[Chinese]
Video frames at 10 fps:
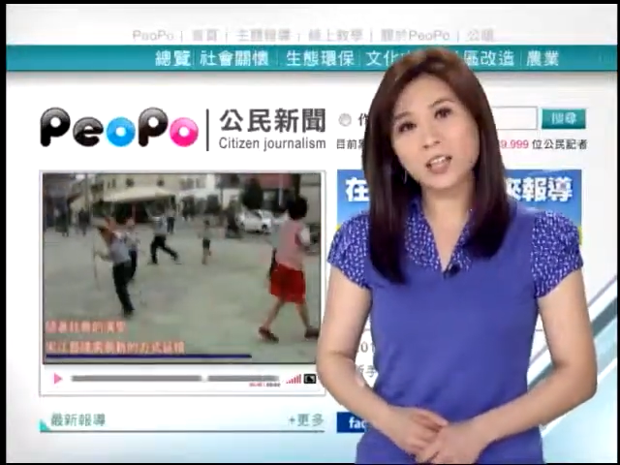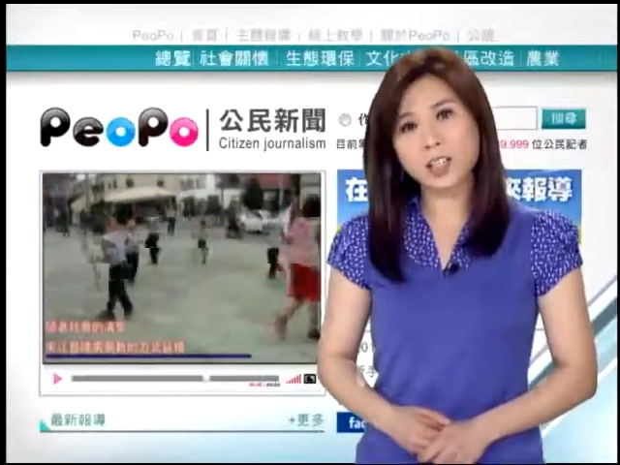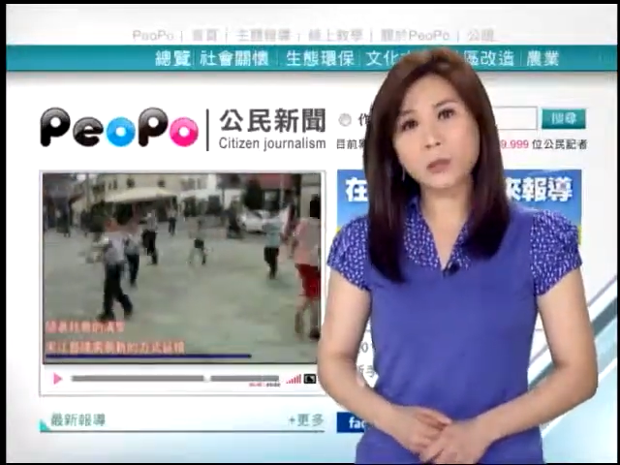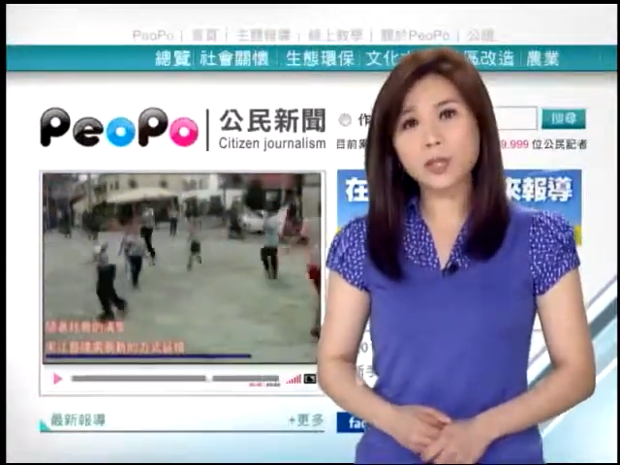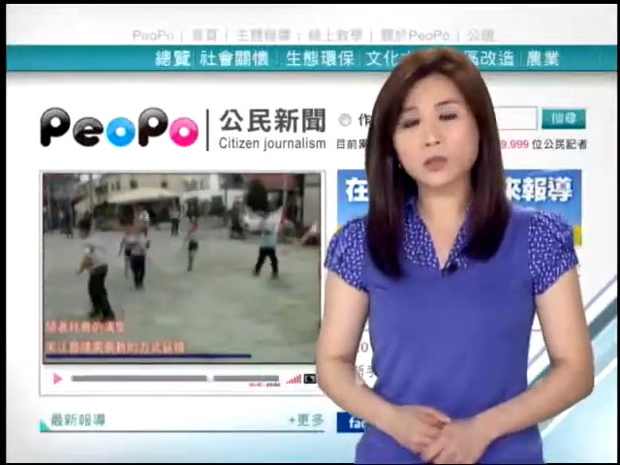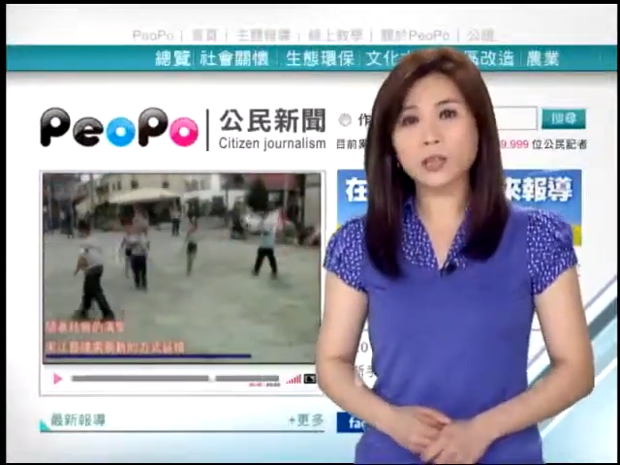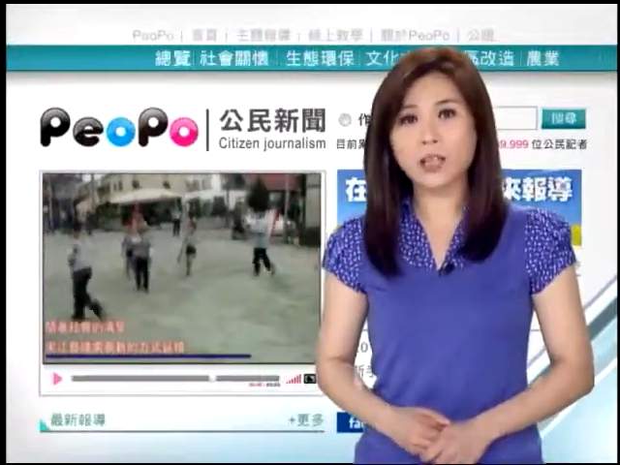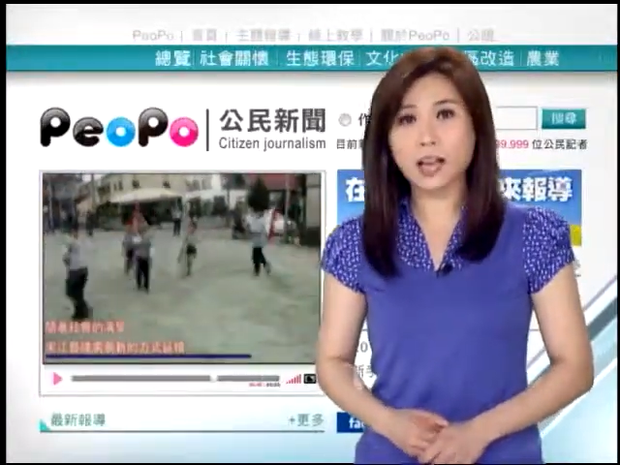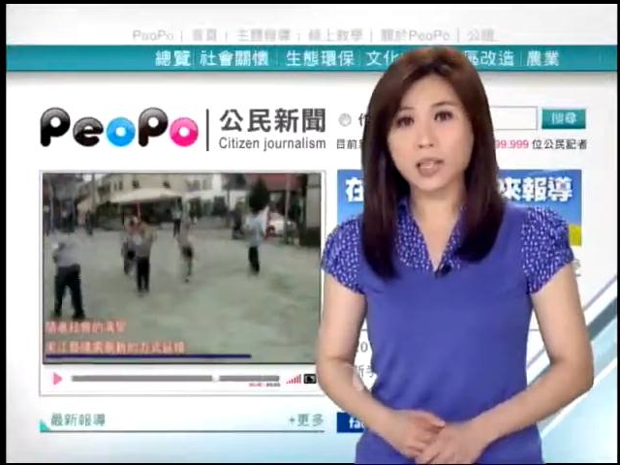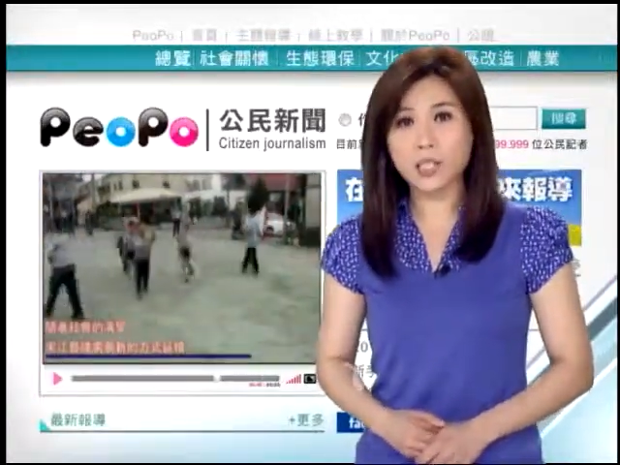他们有的
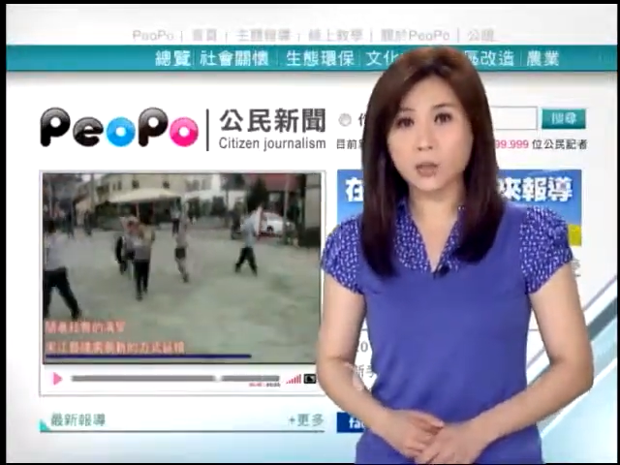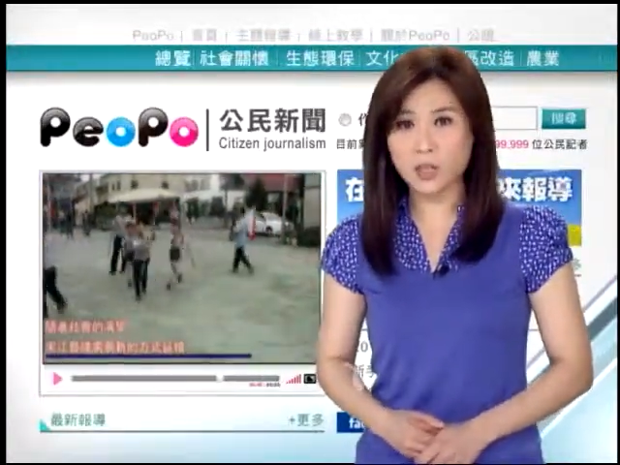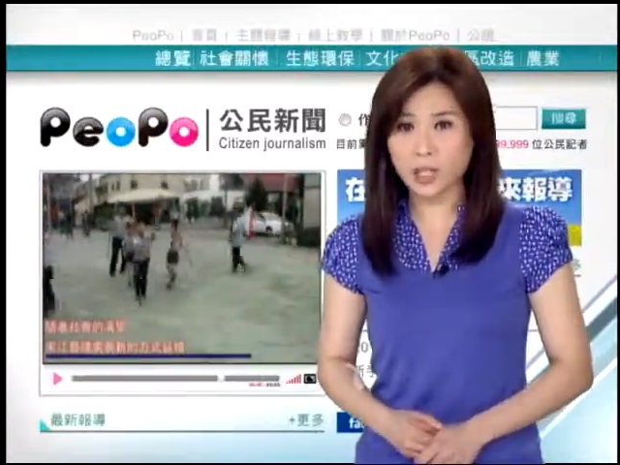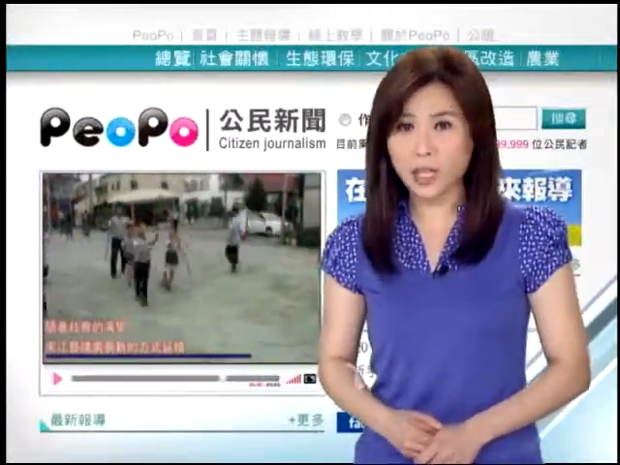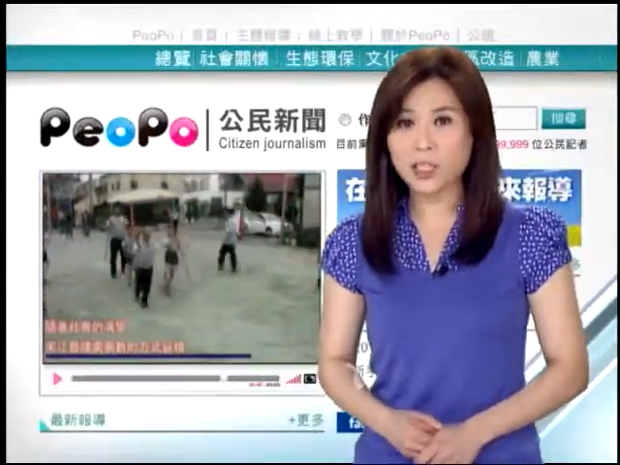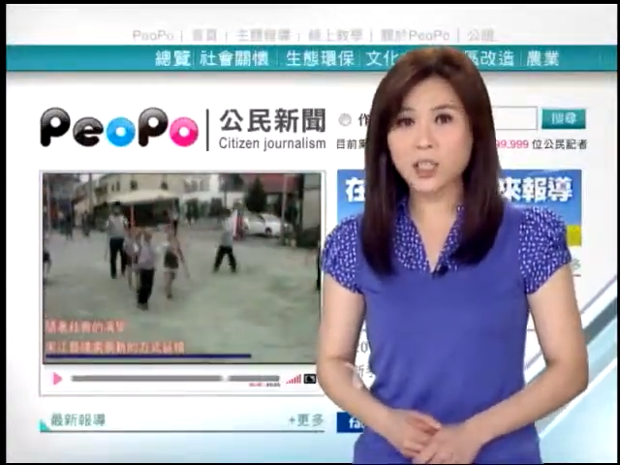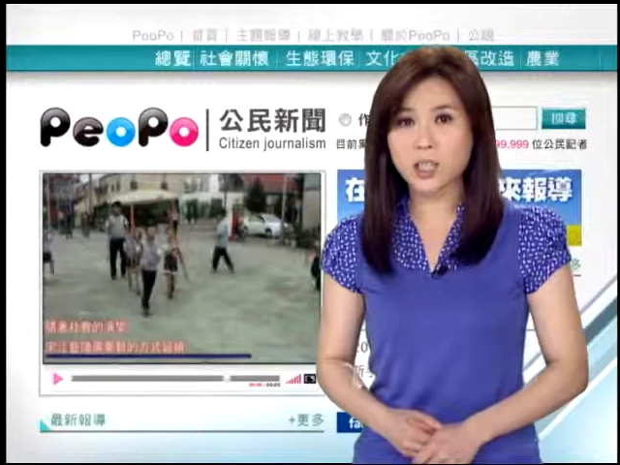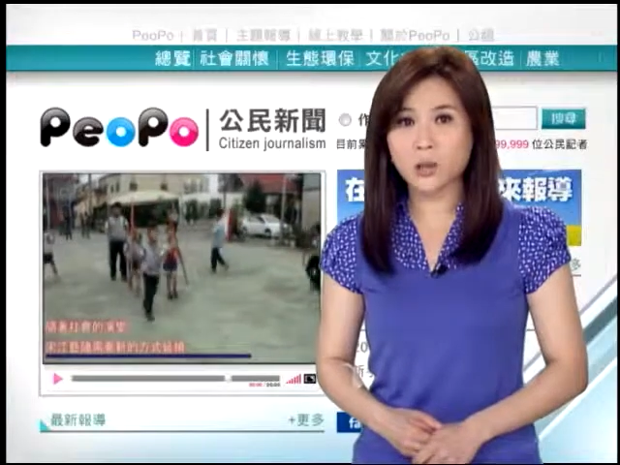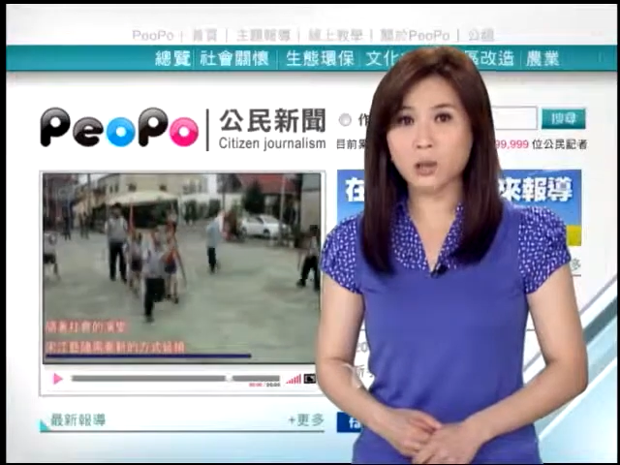来自于单亲